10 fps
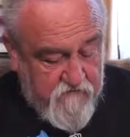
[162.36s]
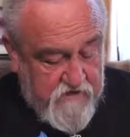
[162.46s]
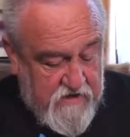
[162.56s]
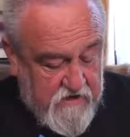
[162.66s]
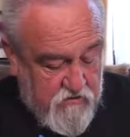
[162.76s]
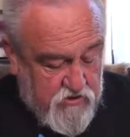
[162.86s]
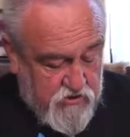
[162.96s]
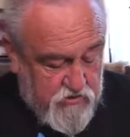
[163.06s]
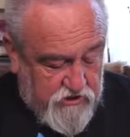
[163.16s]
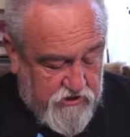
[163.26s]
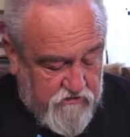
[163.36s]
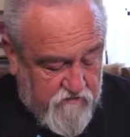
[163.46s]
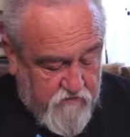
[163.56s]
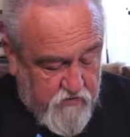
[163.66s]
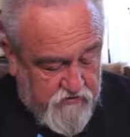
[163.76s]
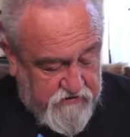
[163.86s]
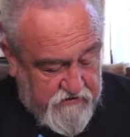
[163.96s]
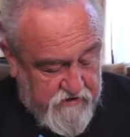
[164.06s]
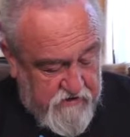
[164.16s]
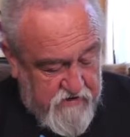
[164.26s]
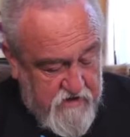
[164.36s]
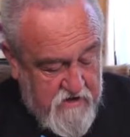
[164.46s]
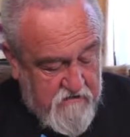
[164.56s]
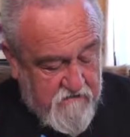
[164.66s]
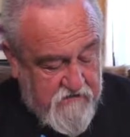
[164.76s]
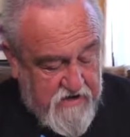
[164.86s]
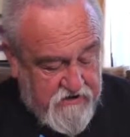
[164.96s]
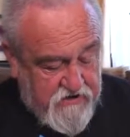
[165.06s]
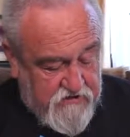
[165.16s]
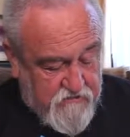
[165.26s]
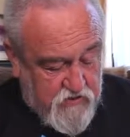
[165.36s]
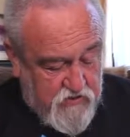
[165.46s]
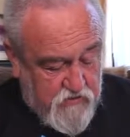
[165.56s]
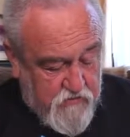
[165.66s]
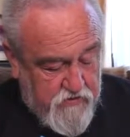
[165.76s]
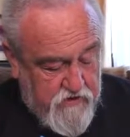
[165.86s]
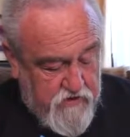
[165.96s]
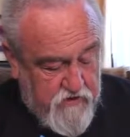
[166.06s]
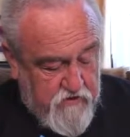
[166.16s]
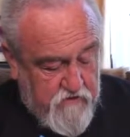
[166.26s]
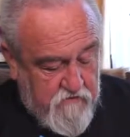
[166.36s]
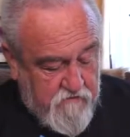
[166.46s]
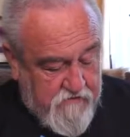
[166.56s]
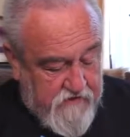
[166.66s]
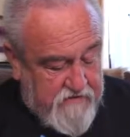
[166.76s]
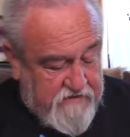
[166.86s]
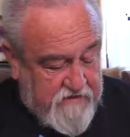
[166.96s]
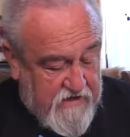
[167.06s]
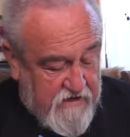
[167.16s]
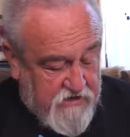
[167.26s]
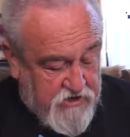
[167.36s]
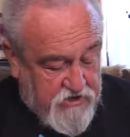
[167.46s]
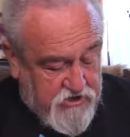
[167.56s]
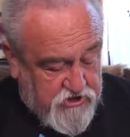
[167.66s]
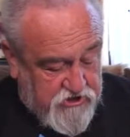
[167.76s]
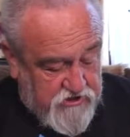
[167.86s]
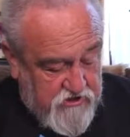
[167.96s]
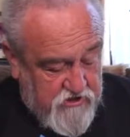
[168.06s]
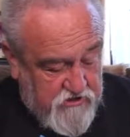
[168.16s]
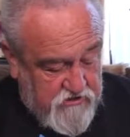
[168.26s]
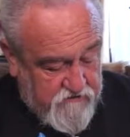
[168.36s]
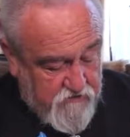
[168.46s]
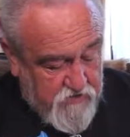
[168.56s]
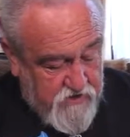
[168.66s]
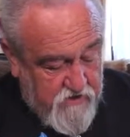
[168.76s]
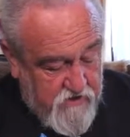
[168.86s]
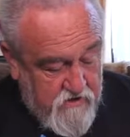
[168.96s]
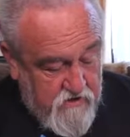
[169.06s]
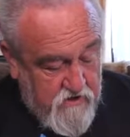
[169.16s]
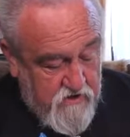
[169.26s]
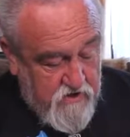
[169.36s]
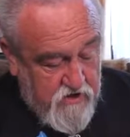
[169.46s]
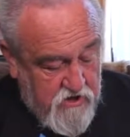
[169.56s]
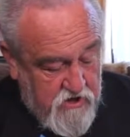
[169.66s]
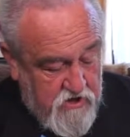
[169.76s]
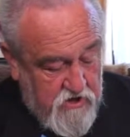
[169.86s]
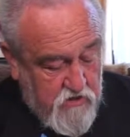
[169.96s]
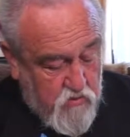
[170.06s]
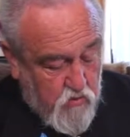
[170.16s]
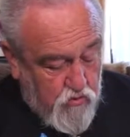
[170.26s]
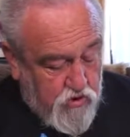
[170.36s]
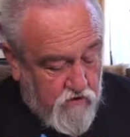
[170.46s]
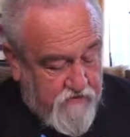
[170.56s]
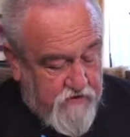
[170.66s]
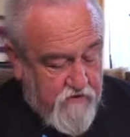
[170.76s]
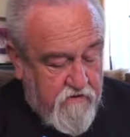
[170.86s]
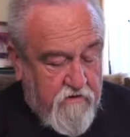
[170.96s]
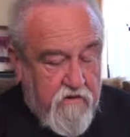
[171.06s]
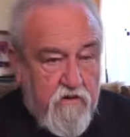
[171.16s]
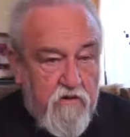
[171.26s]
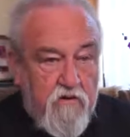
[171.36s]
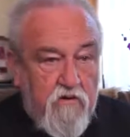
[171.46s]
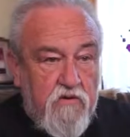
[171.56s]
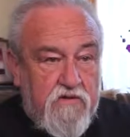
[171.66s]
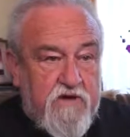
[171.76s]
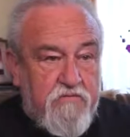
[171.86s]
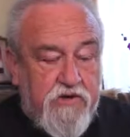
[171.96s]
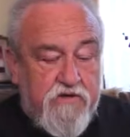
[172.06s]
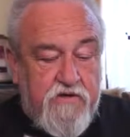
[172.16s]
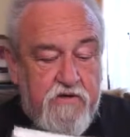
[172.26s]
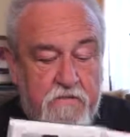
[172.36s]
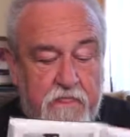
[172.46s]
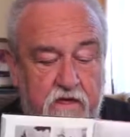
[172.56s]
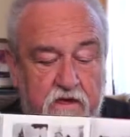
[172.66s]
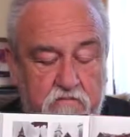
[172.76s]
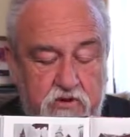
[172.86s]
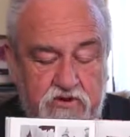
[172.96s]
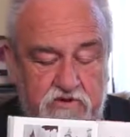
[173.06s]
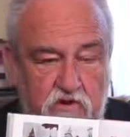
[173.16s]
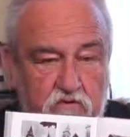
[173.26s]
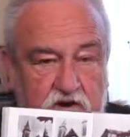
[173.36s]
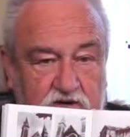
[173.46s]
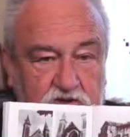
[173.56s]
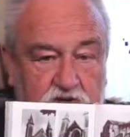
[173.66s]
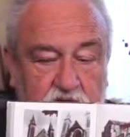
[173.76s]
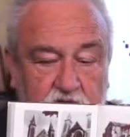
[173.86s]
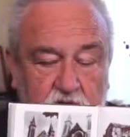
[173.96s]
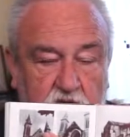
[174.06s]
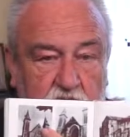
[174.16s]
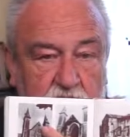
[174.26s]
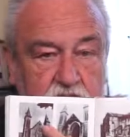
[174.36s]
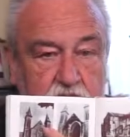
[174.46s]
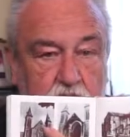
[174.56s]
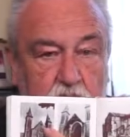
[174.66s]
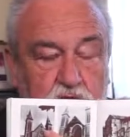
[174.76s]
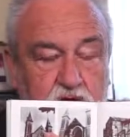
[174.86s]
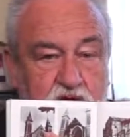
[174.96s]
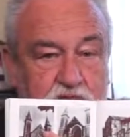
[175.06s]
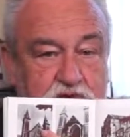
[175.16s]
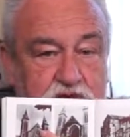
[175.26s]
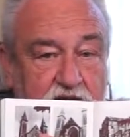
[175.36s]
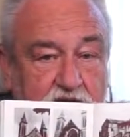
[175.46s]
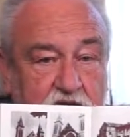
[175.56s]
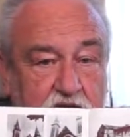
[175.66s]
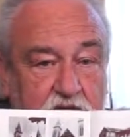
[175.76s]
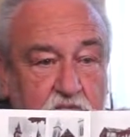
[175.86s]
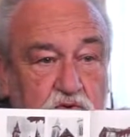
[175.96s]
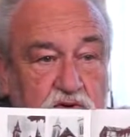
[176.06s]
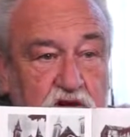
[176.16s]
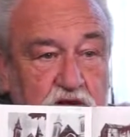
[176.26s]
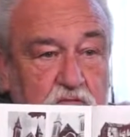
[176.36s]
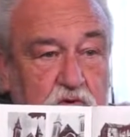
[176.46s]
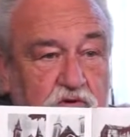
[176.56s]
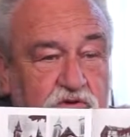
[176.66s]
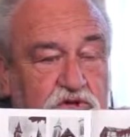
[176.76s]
wydano książeczkę w Polsce, w jaki sposób Francja niszczy swoje y, kultowe zabytki. Proszę zauważyć, budynek przed budynek po,